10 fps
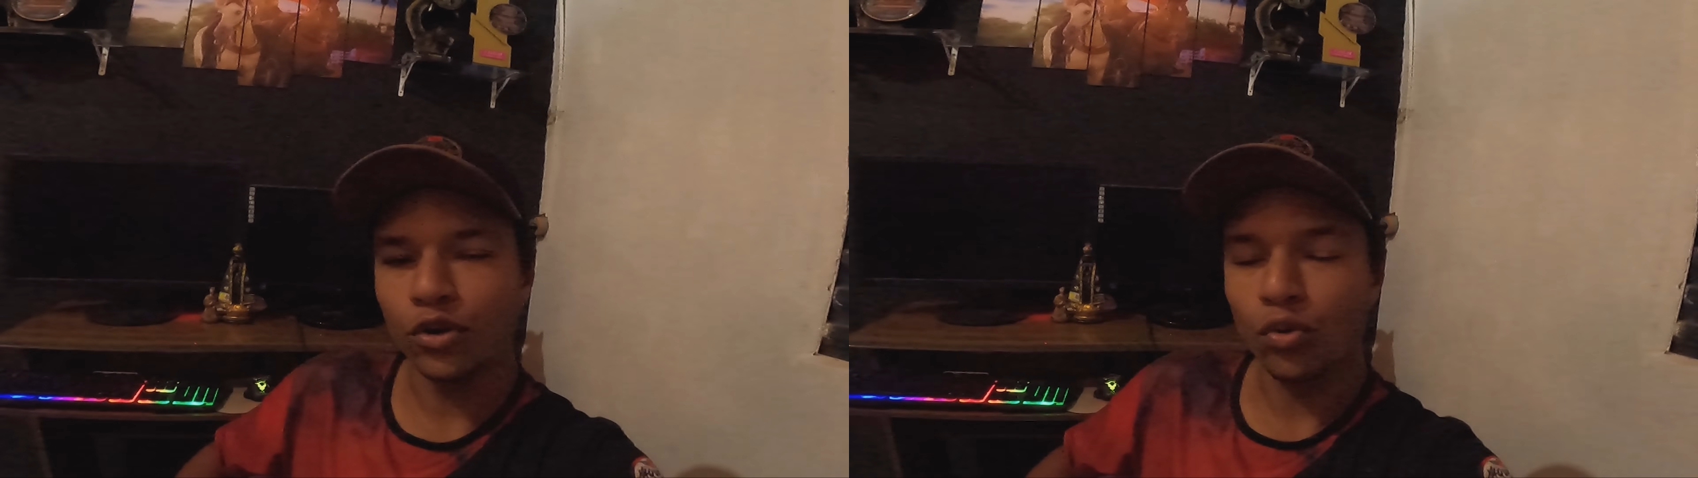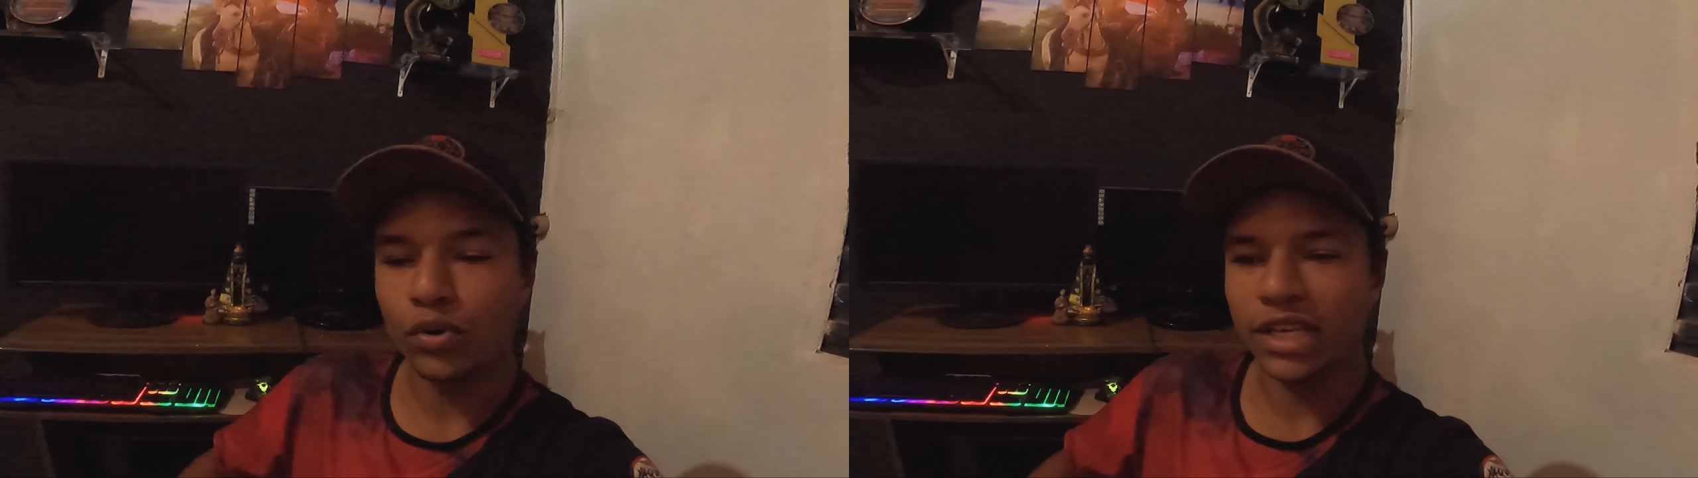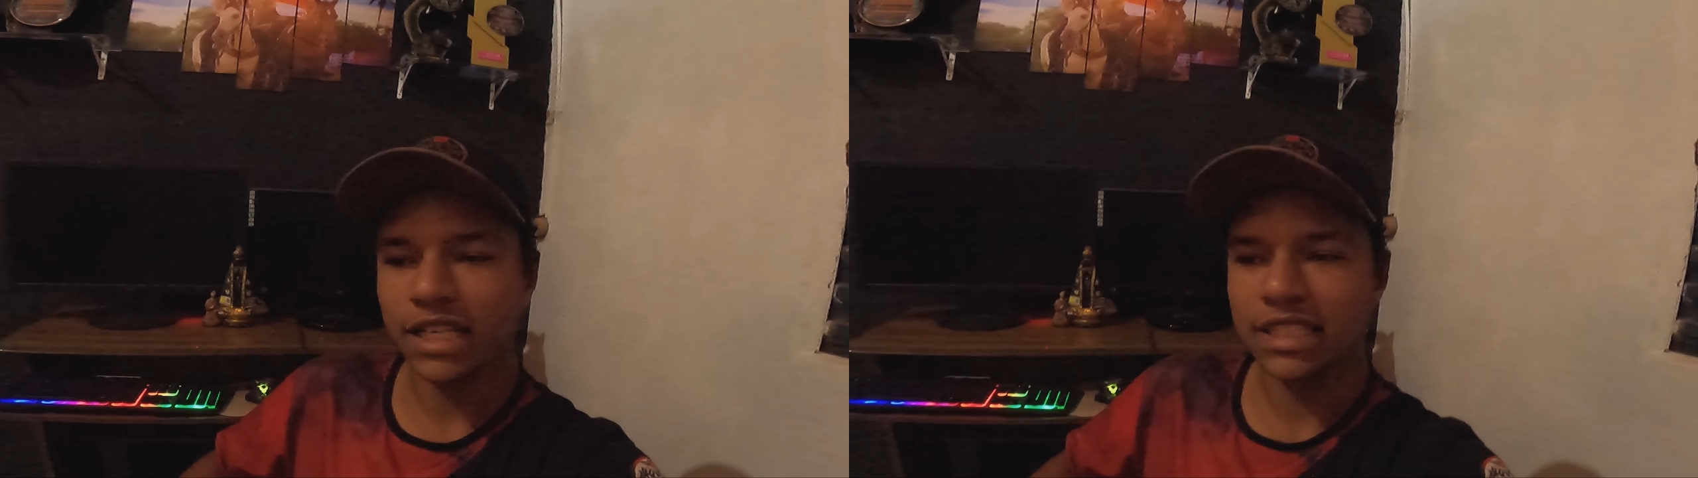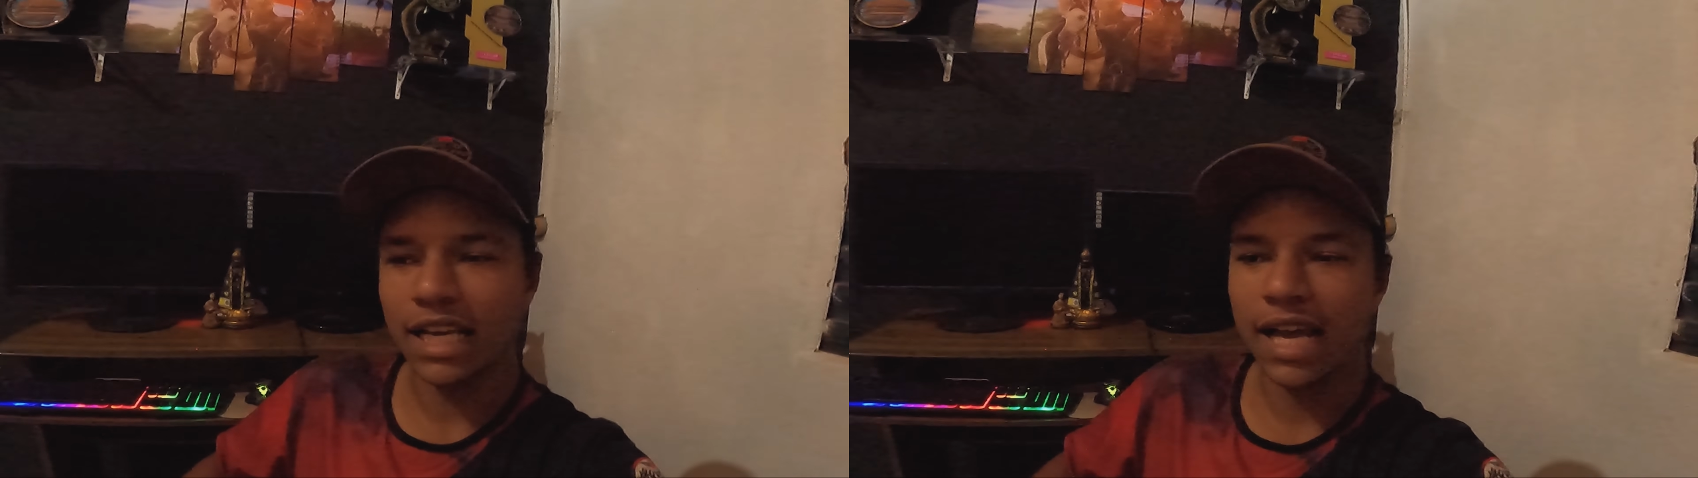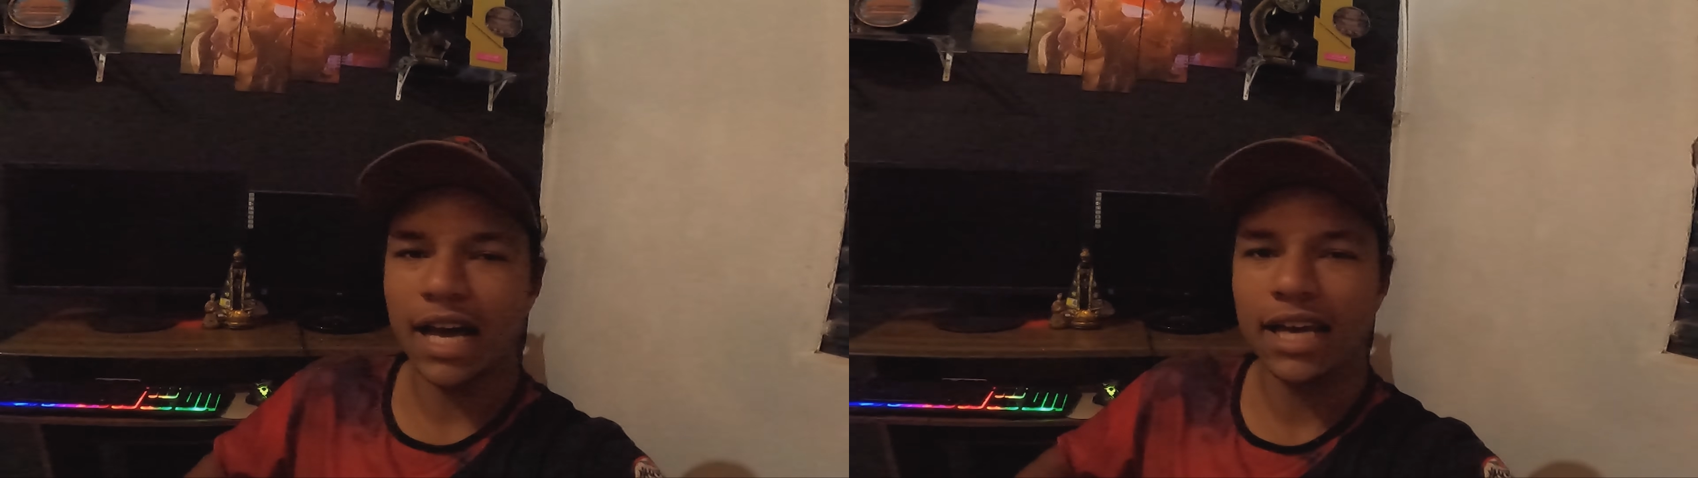o Luquinha
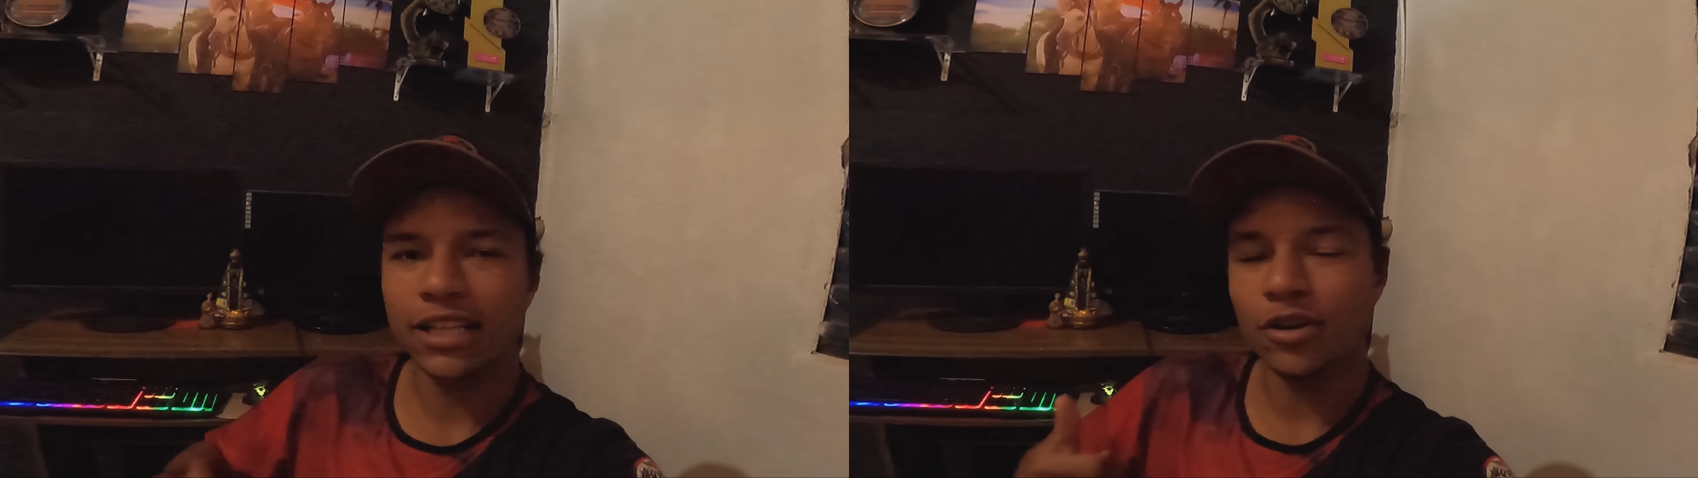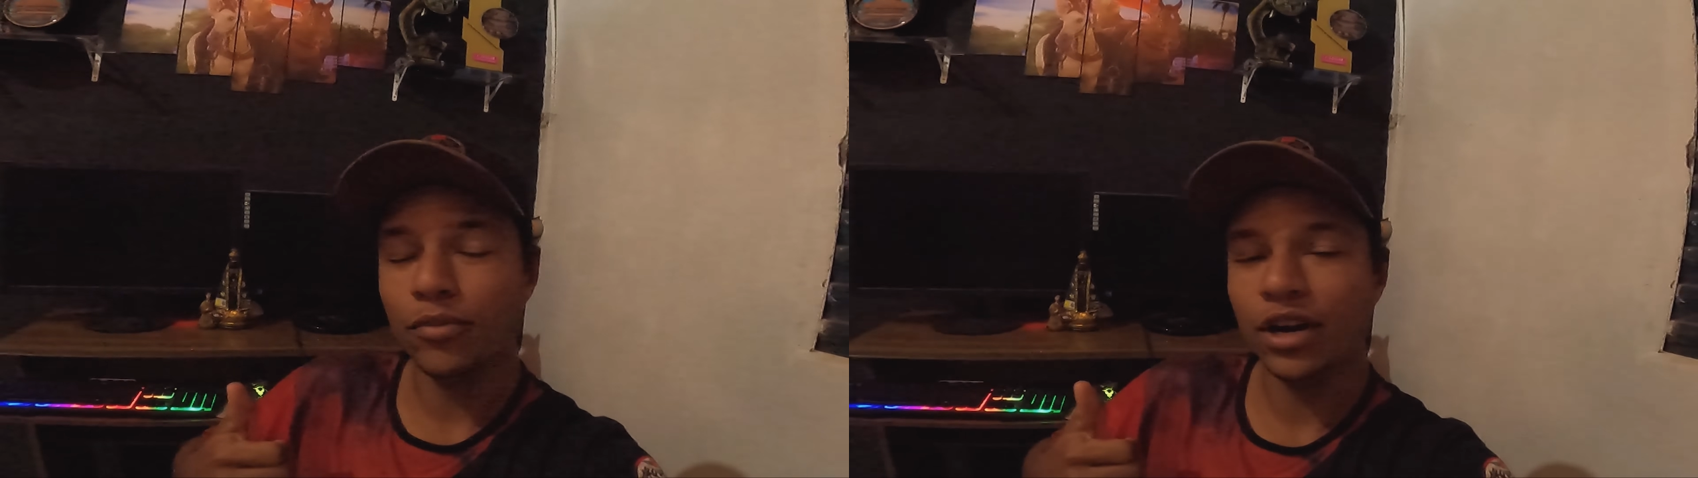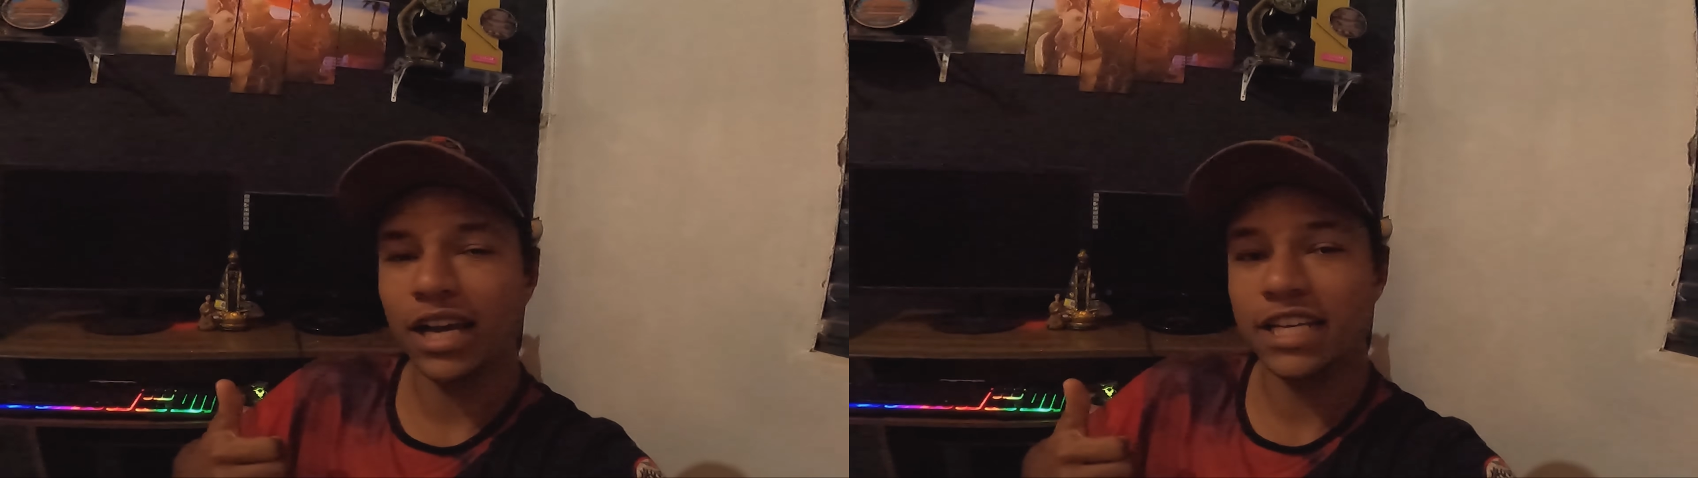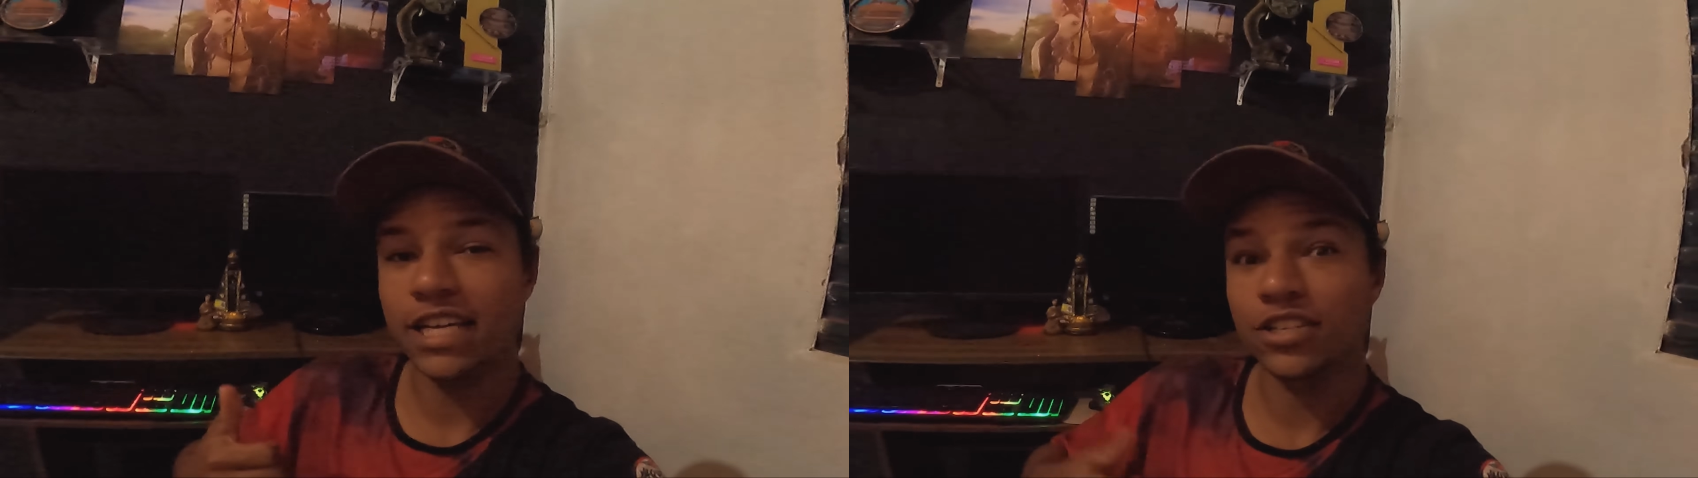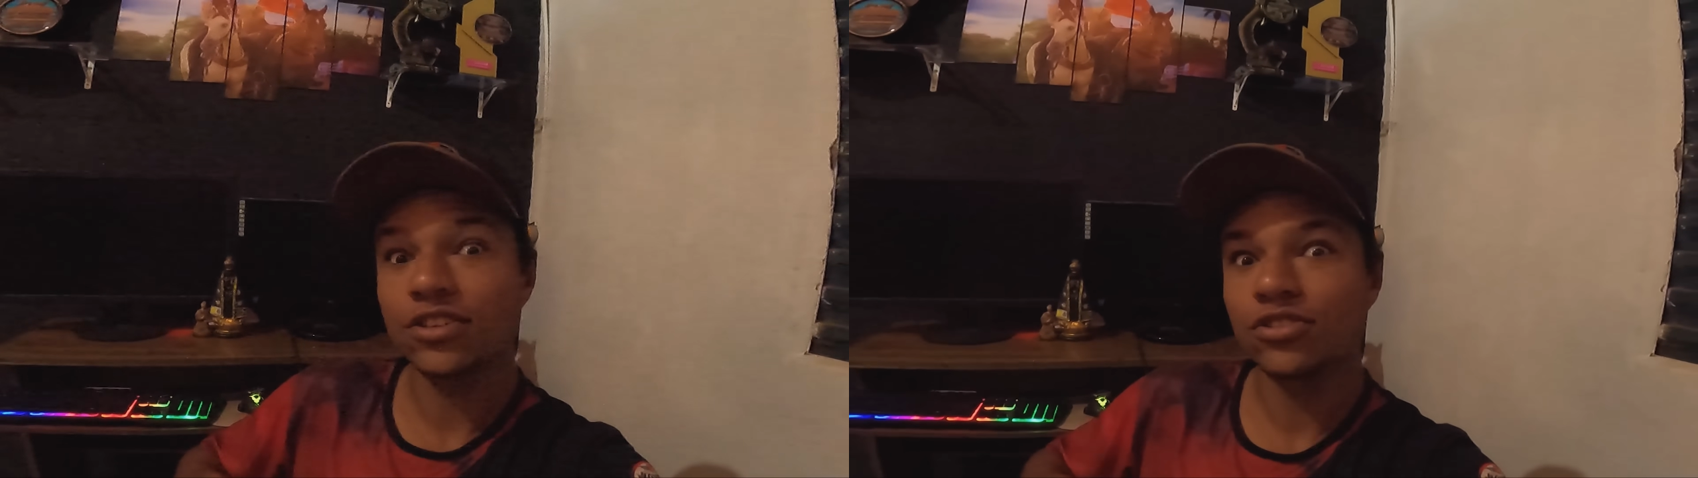chegar. Então bora com a
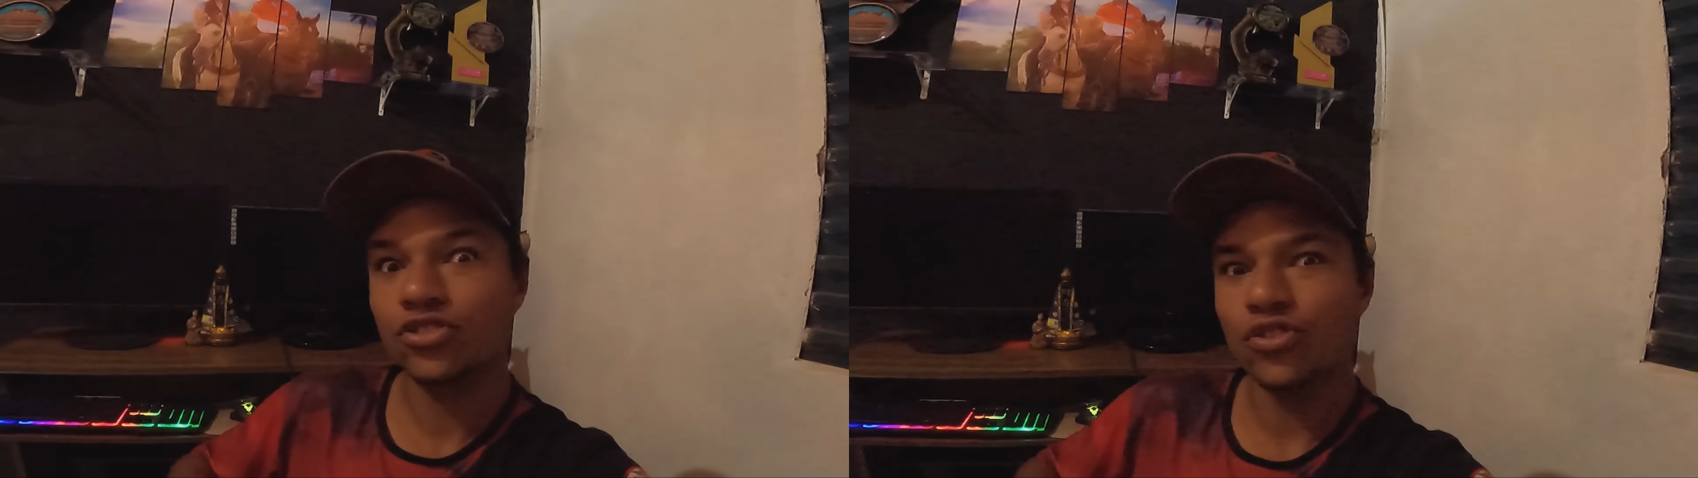gente.